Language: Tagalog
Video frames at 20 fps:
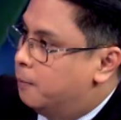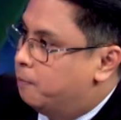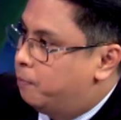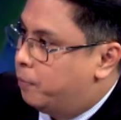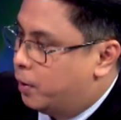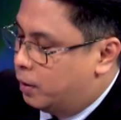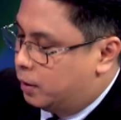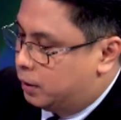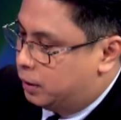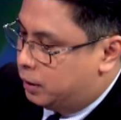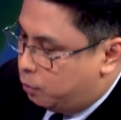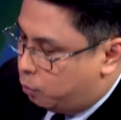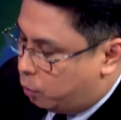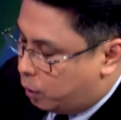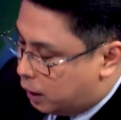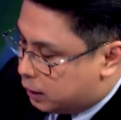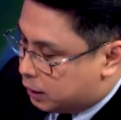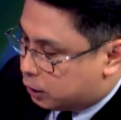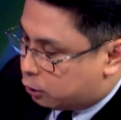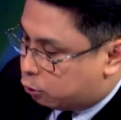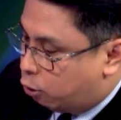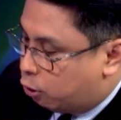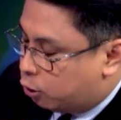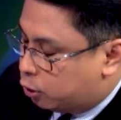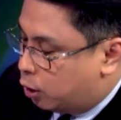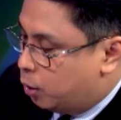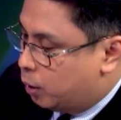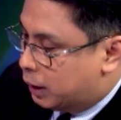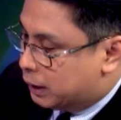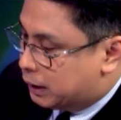Now, we'll just talk to
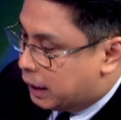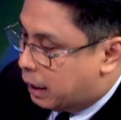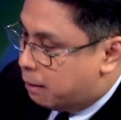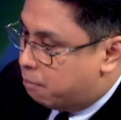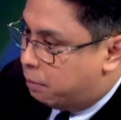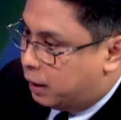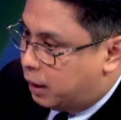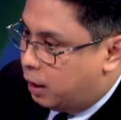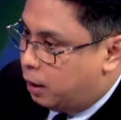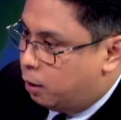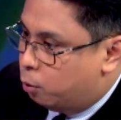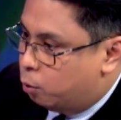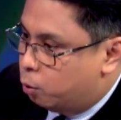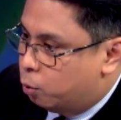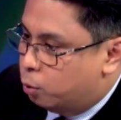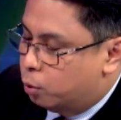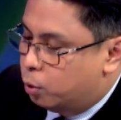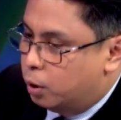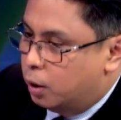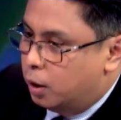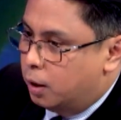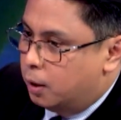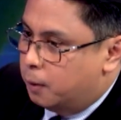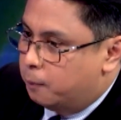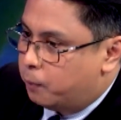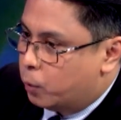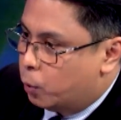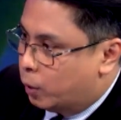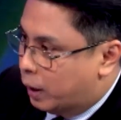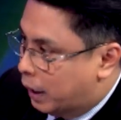you as somebody who,
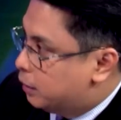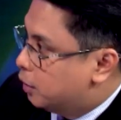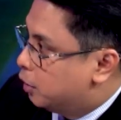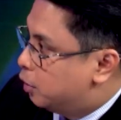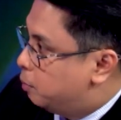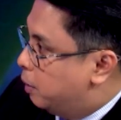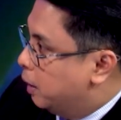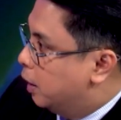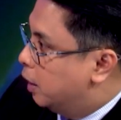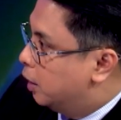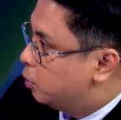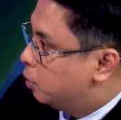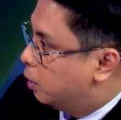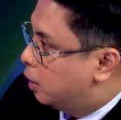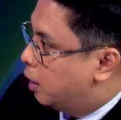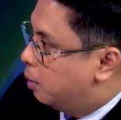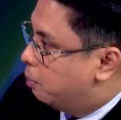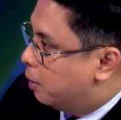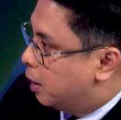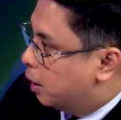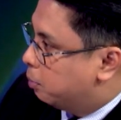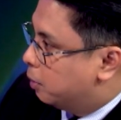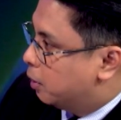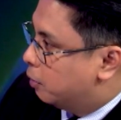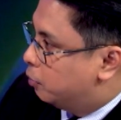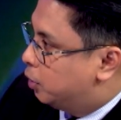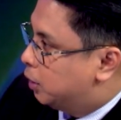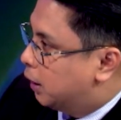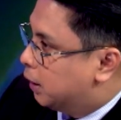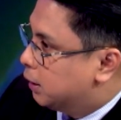who has experience with the Department of
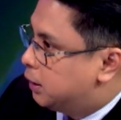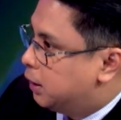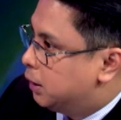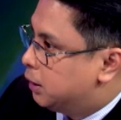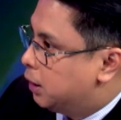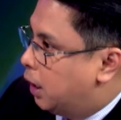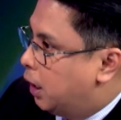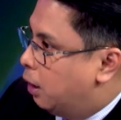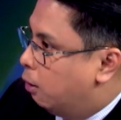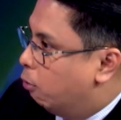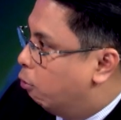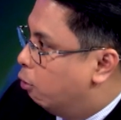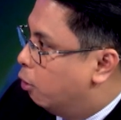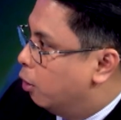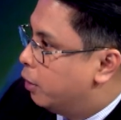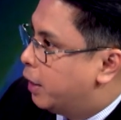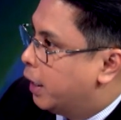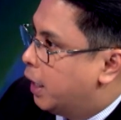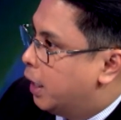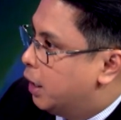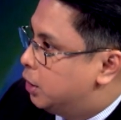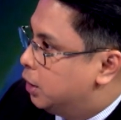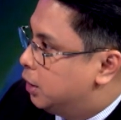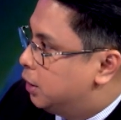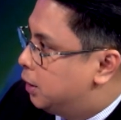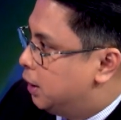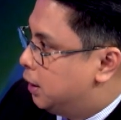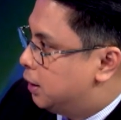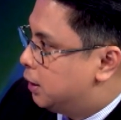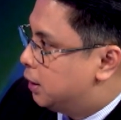Justice and all the
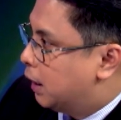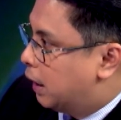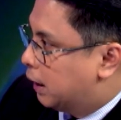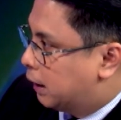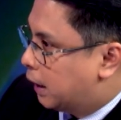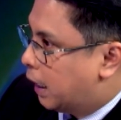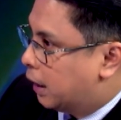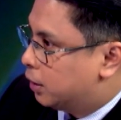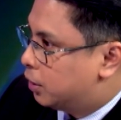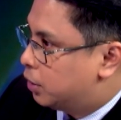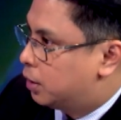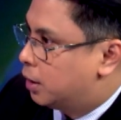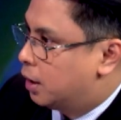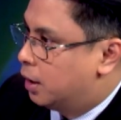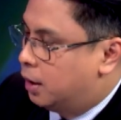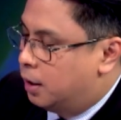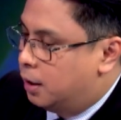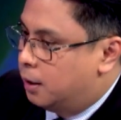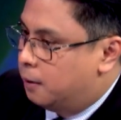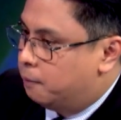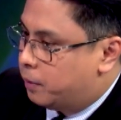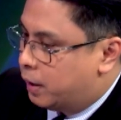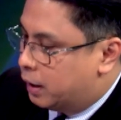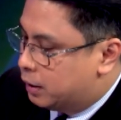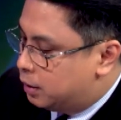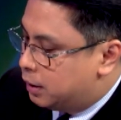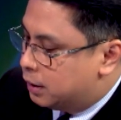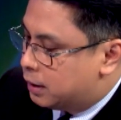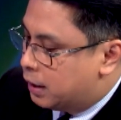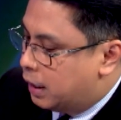agencies attached. Let's
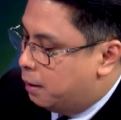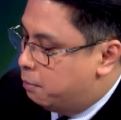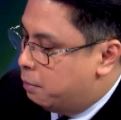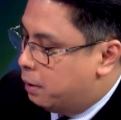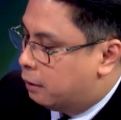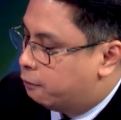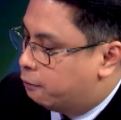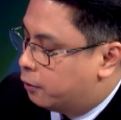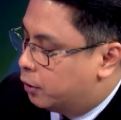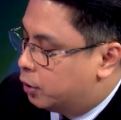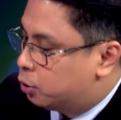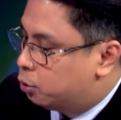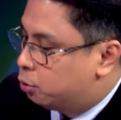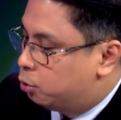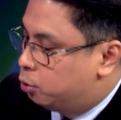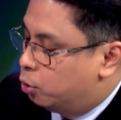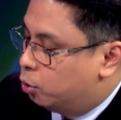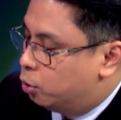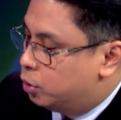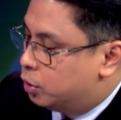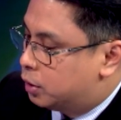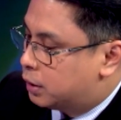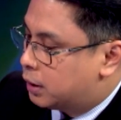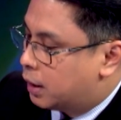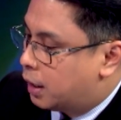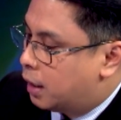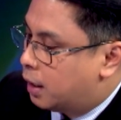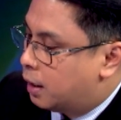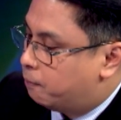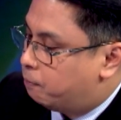just limit first dun
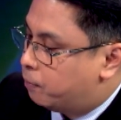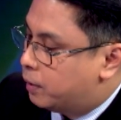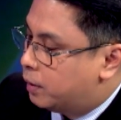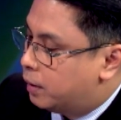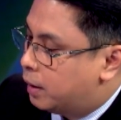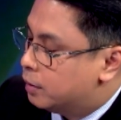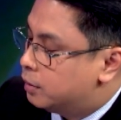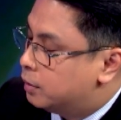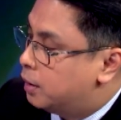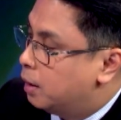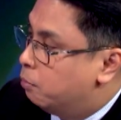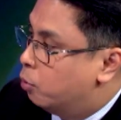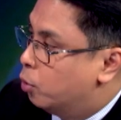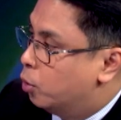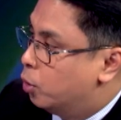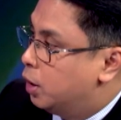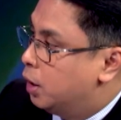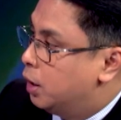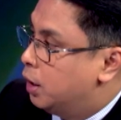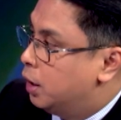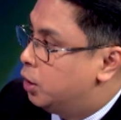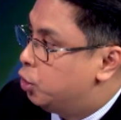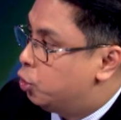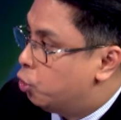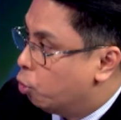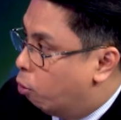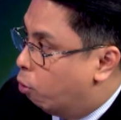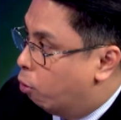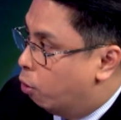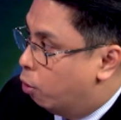sa testimony ni
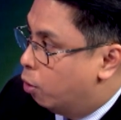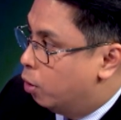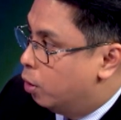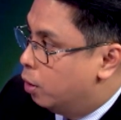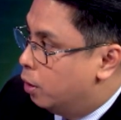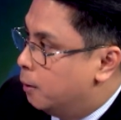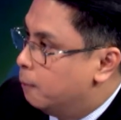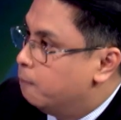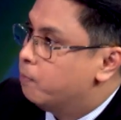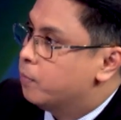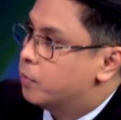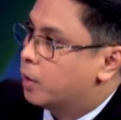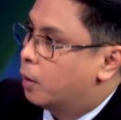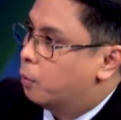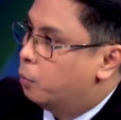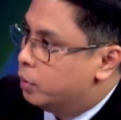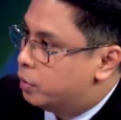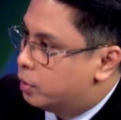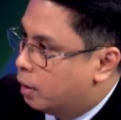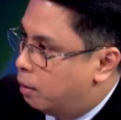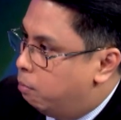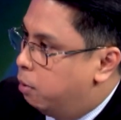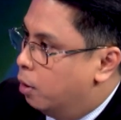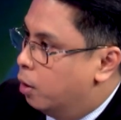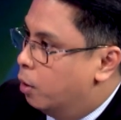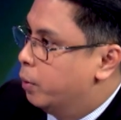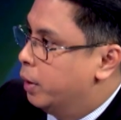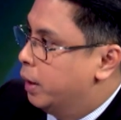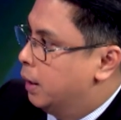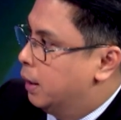Chong, oh. sa
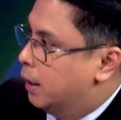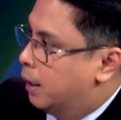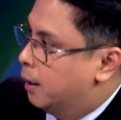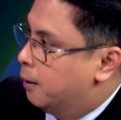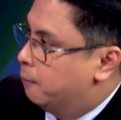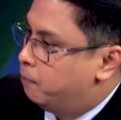whistleblowing niya.